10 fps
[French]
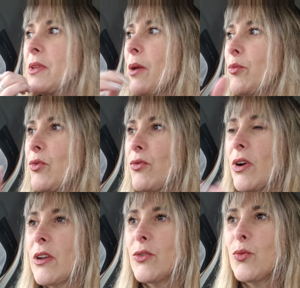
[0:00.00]
mis à
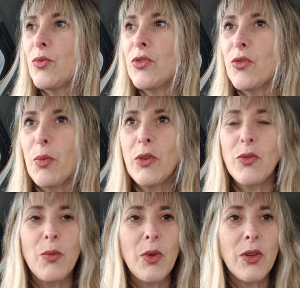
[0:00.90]
pleuvoir là depuis je sais pas
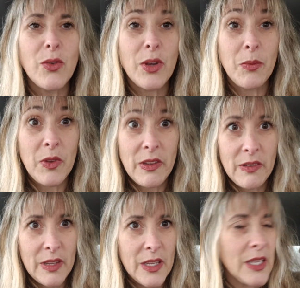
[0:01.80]
une demi-heure, un truc comme ça,
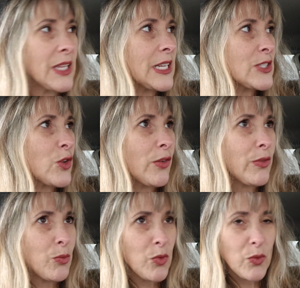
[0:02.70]
c'est une
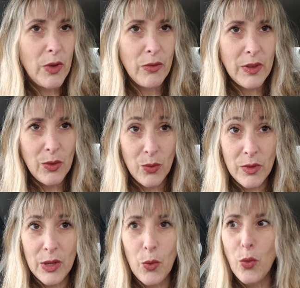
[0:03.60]
catastrophe. Et puis on avait euh,
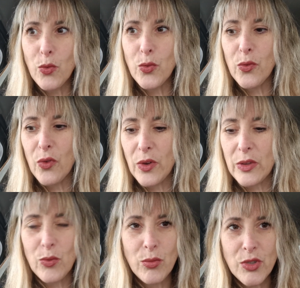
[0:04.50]
des gros coups de vent
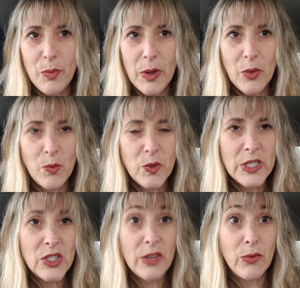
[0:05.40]
et tout, je sais pas comment
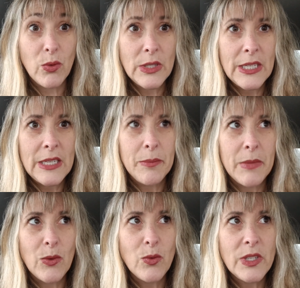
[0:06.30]
c'est chez vous,
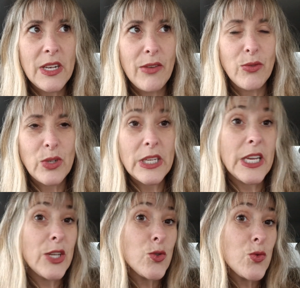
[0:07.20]
mais nous c'est de la folie.
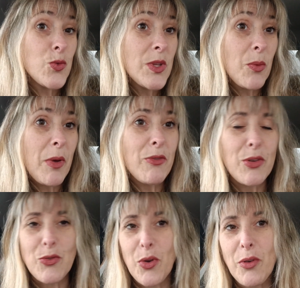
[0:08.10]
Et je suis dans ma
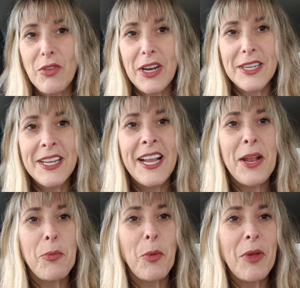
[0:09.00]
voiture, voilà.
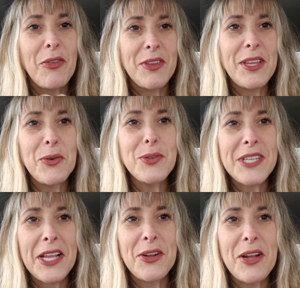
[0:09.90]
première vidéo
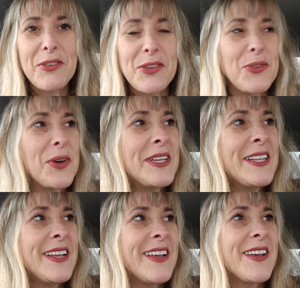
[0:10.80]
sera dans la voiture,
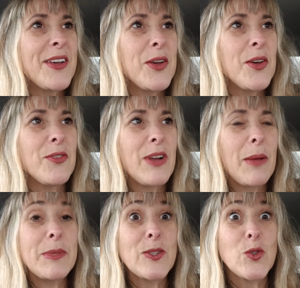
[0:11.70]
euh,
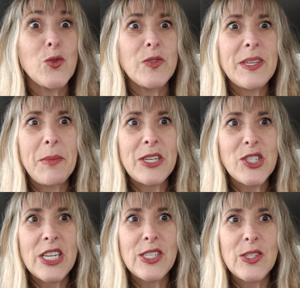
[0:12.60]
voilà, parce que je faisais ma
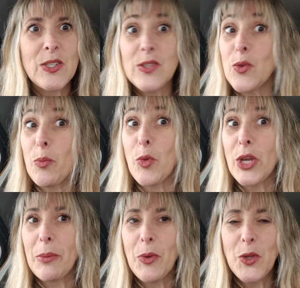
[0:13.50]
chasse de
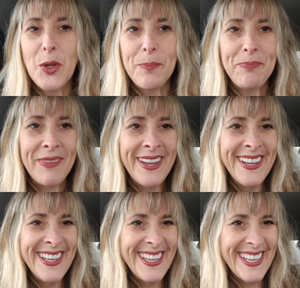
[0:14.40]

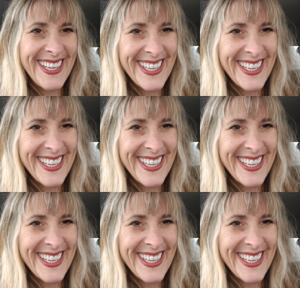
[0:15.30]
Pokémon.